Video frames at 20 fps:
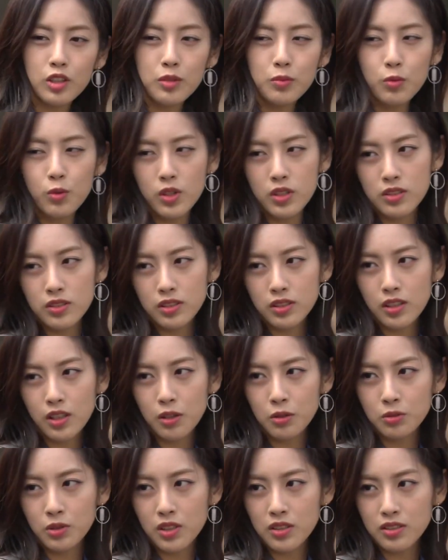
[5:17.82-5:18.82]
티모에
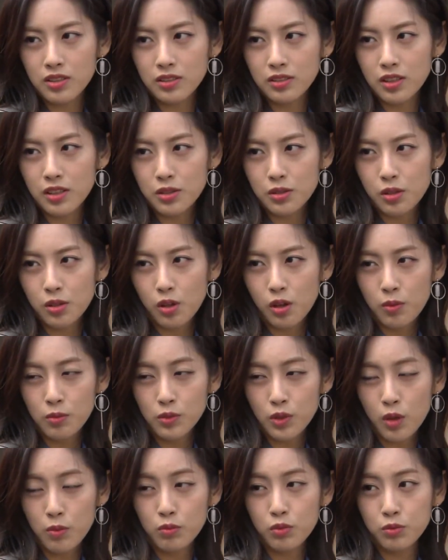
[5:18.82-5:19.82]
스카웃 됐을
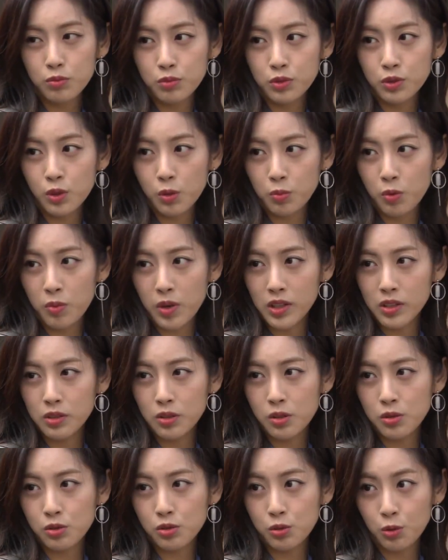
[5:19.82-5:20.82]
때처럼 성분 분석표
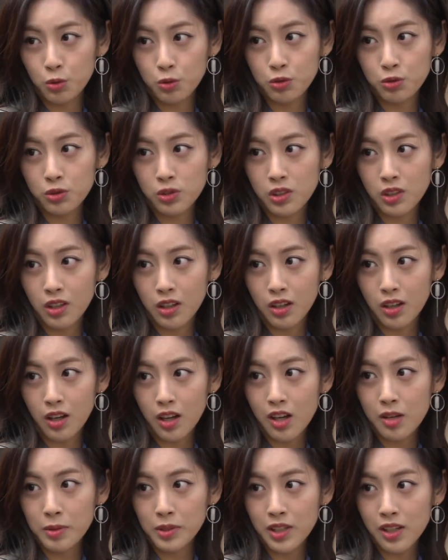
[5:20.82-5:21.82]
만들어줄 교수를
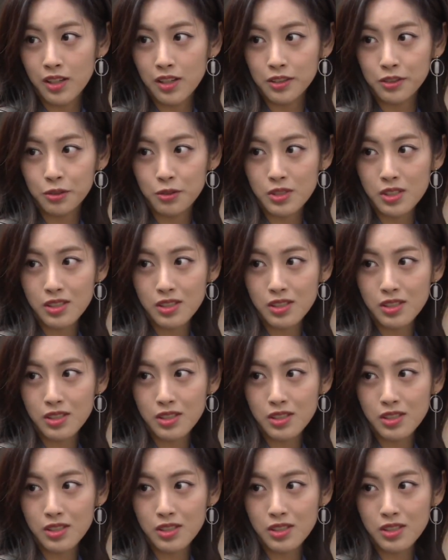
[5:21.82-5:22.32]
알아봐 달라는